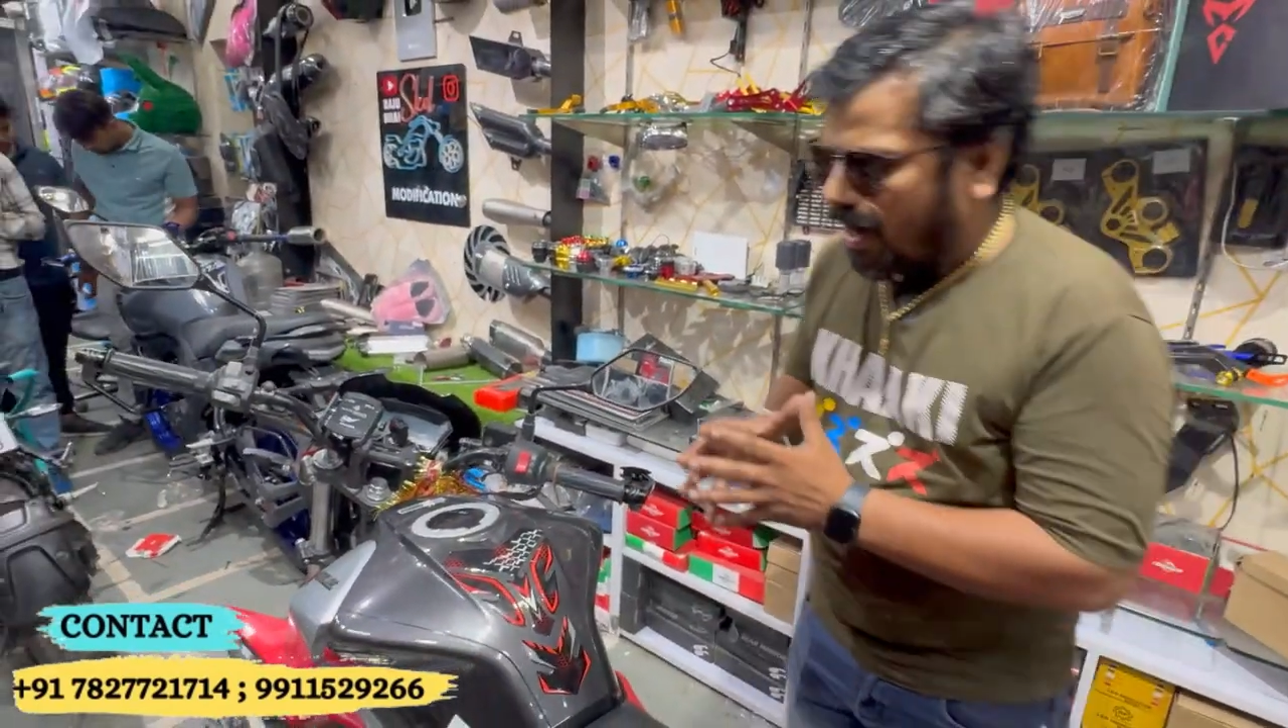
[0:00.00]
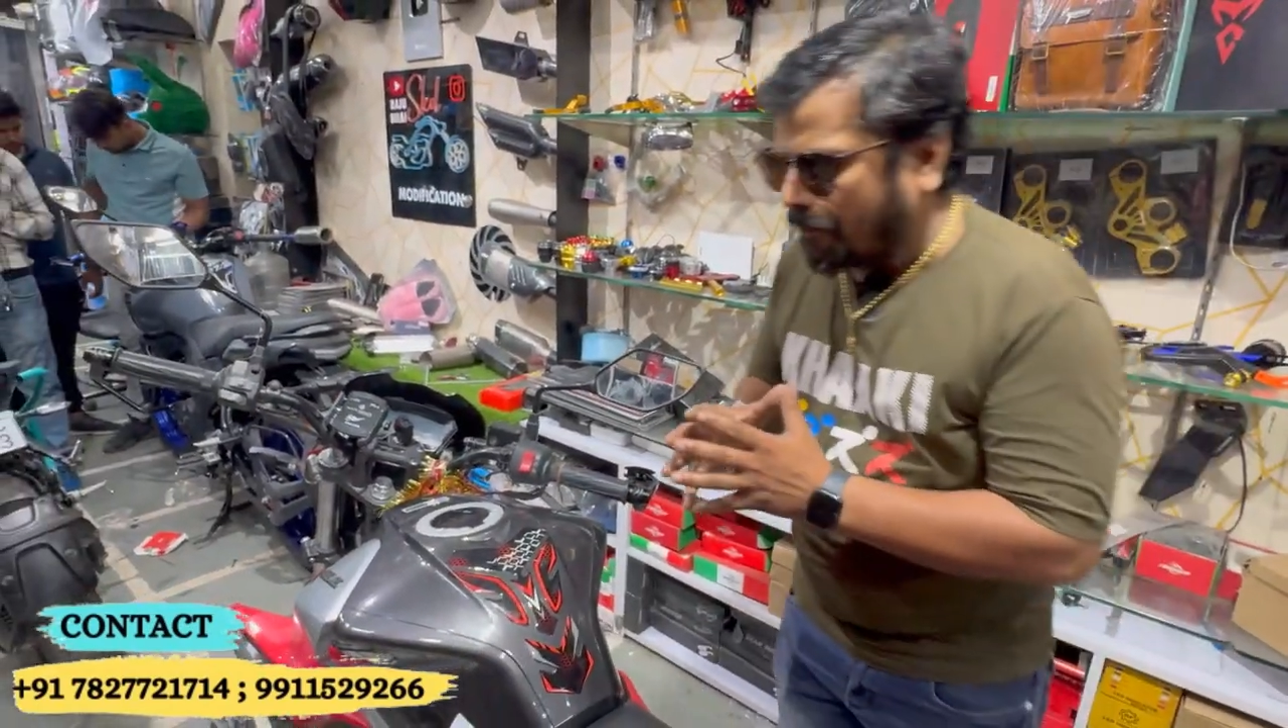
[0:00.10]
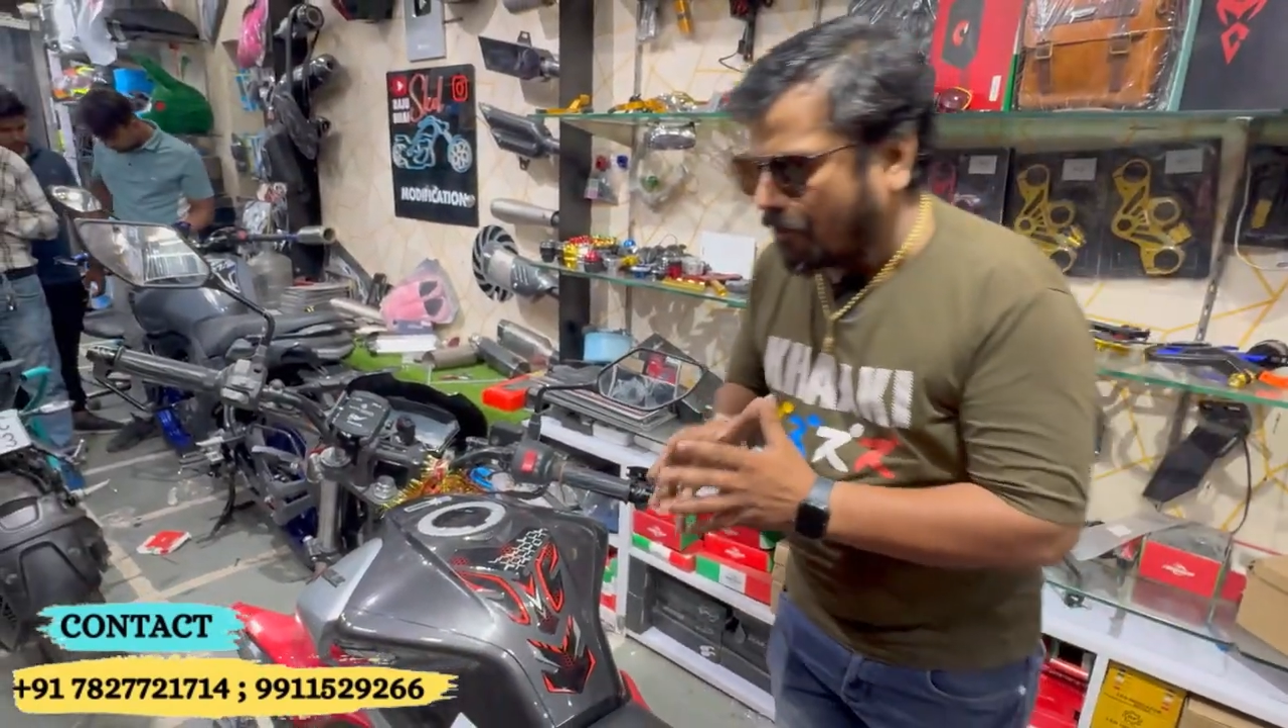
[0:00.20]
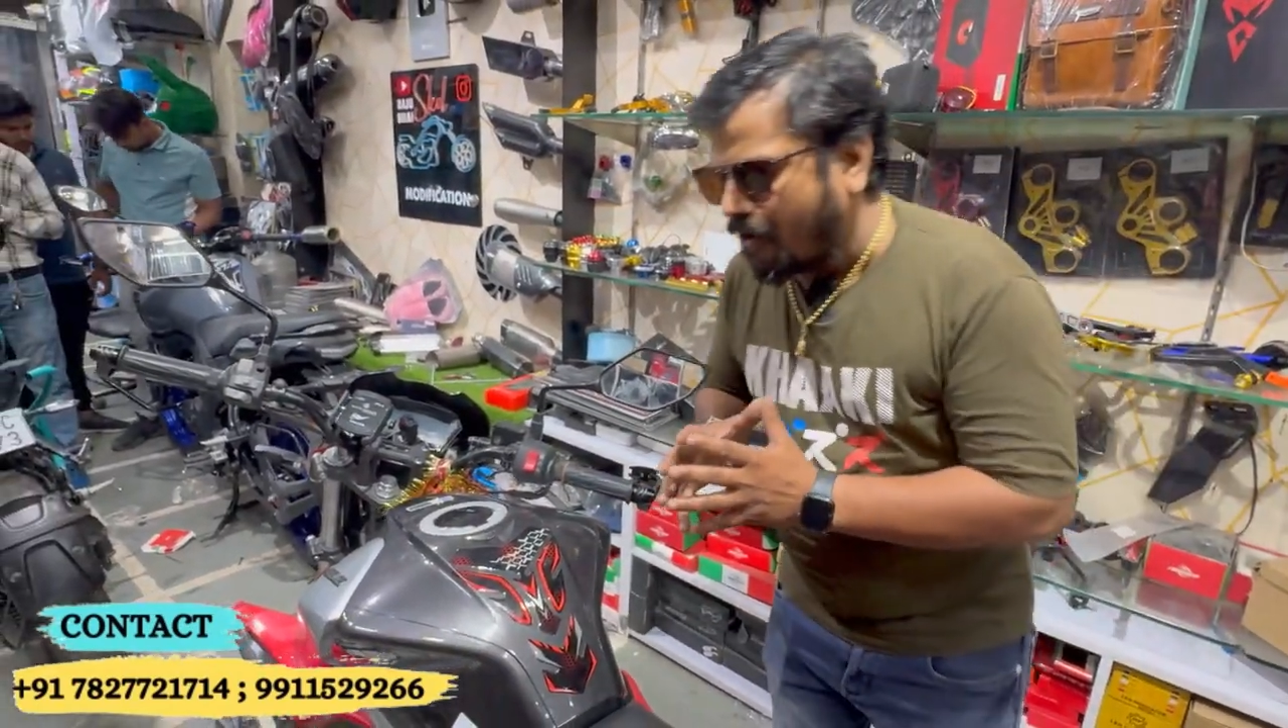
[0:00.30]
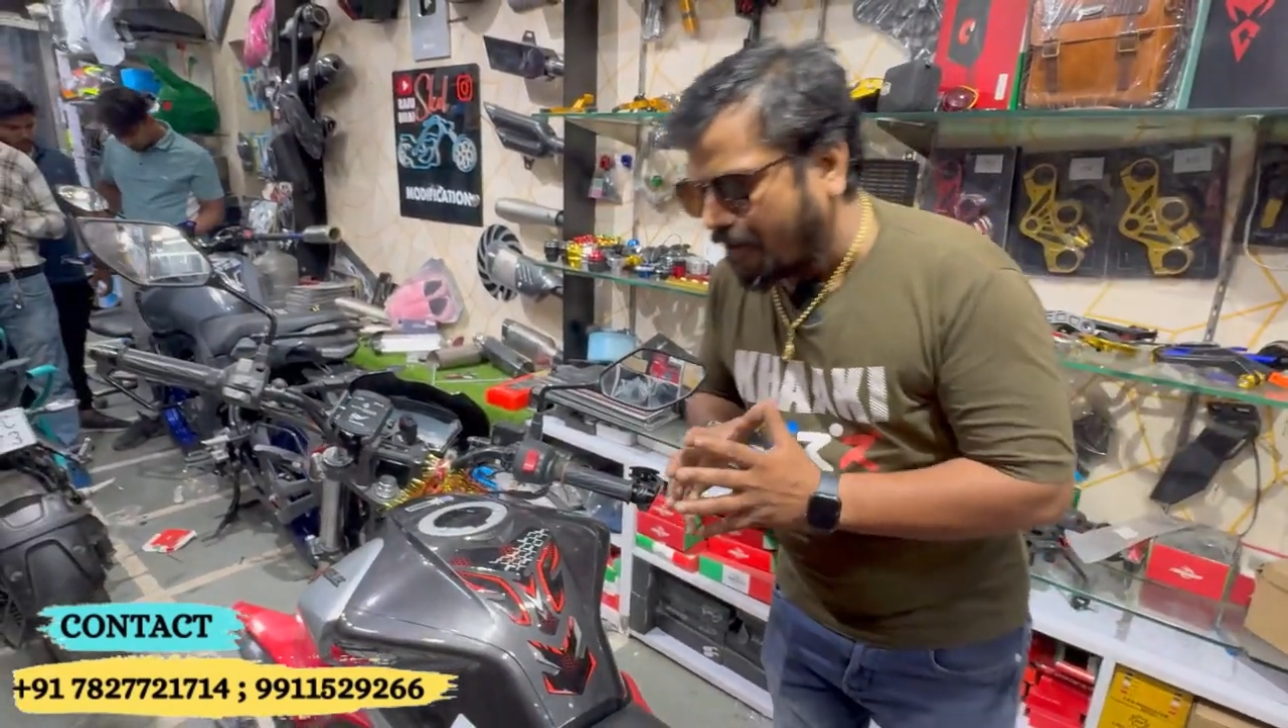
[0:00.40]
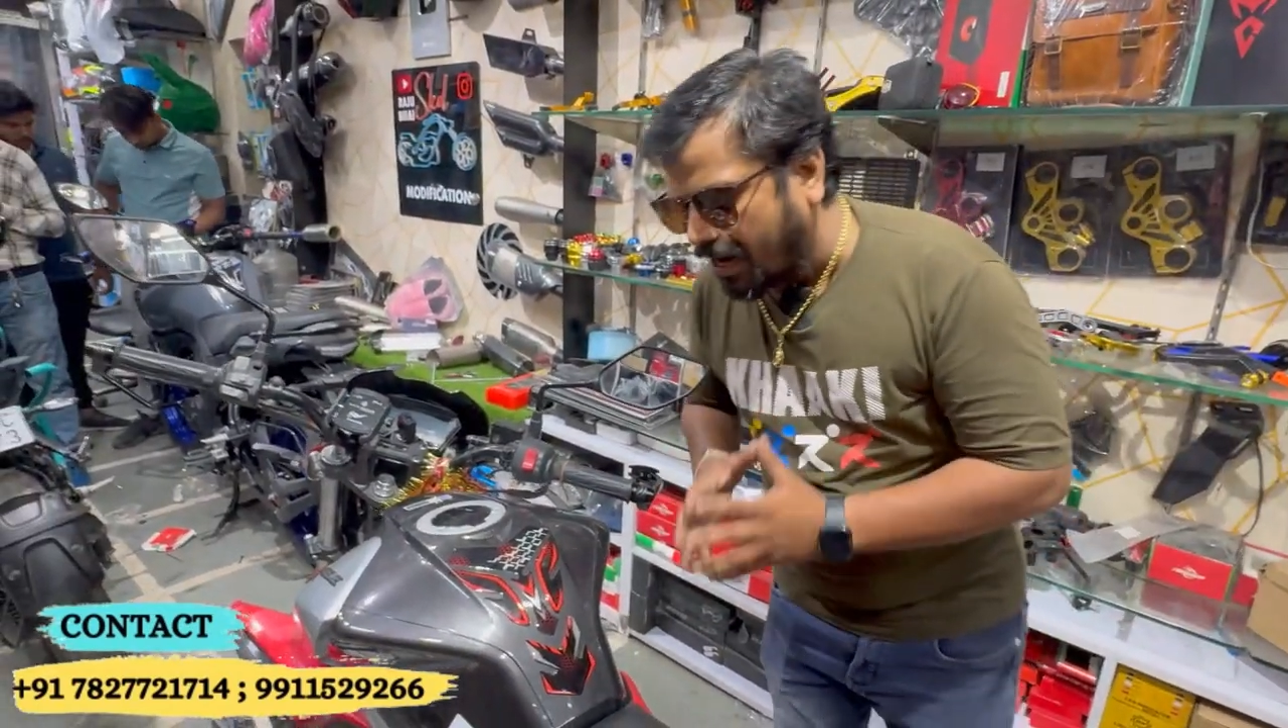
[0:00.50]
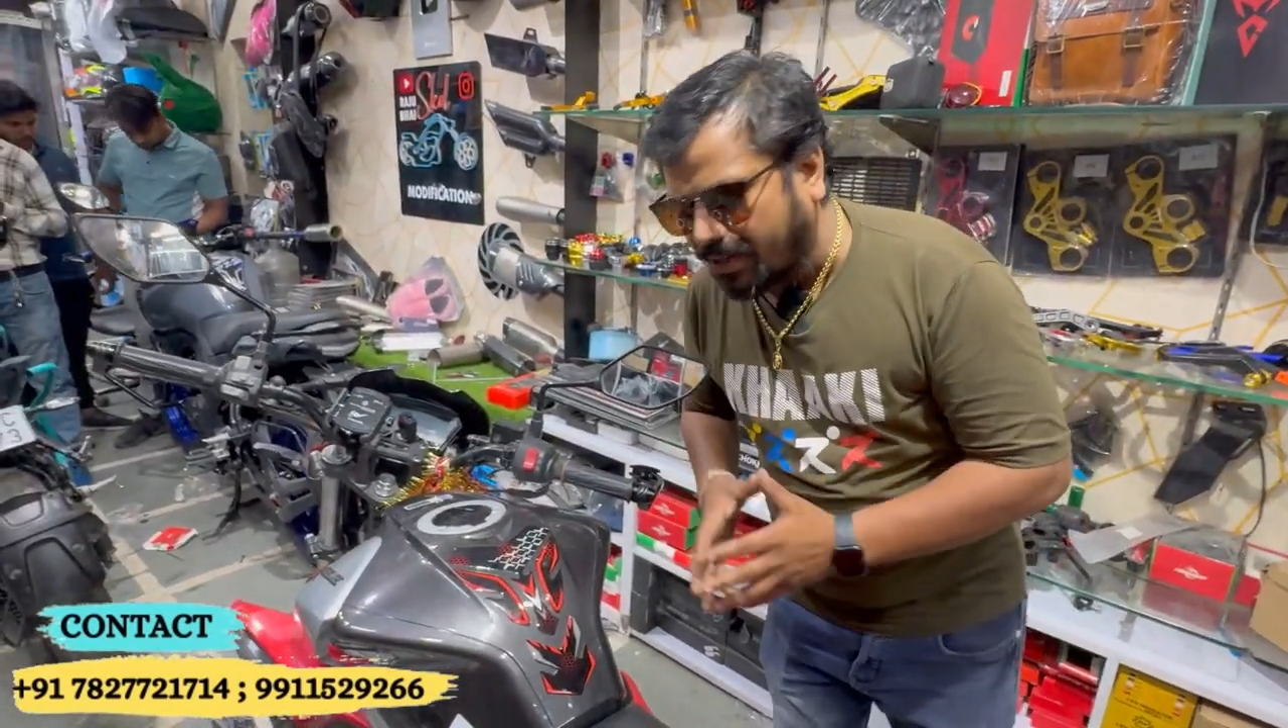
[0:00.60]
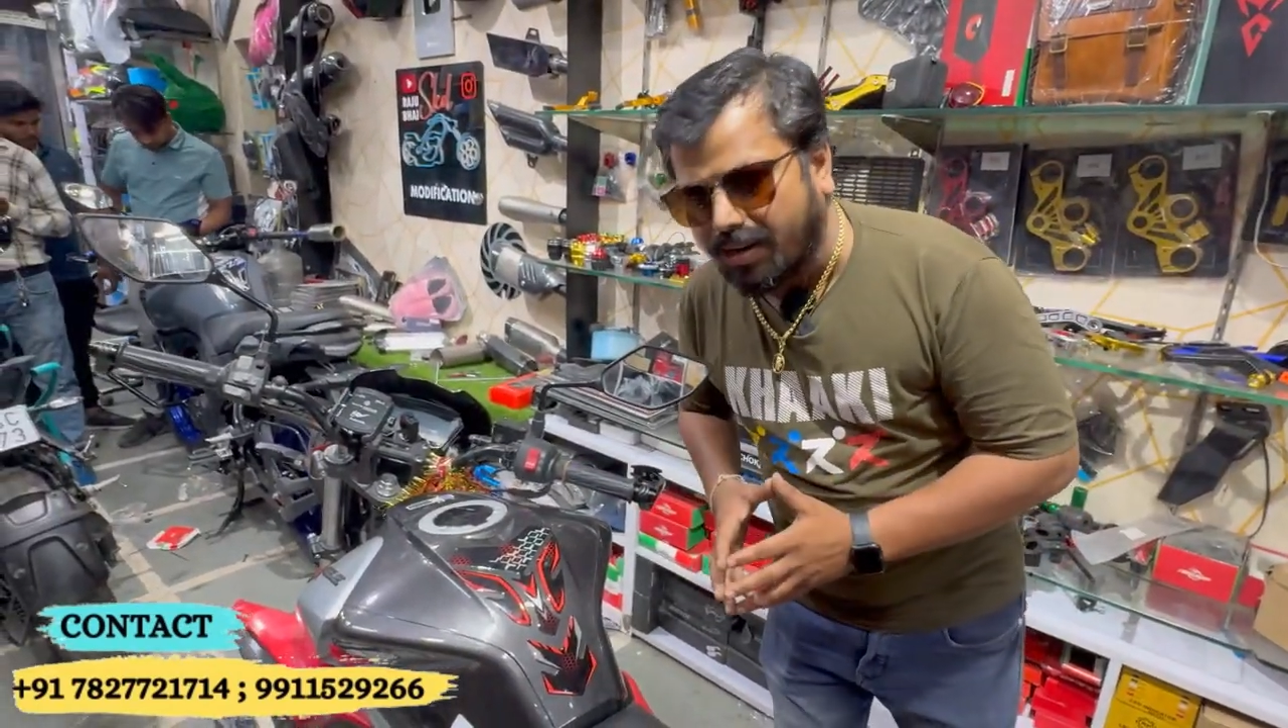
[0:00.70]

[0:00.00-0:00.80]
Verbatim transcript: आपका रेड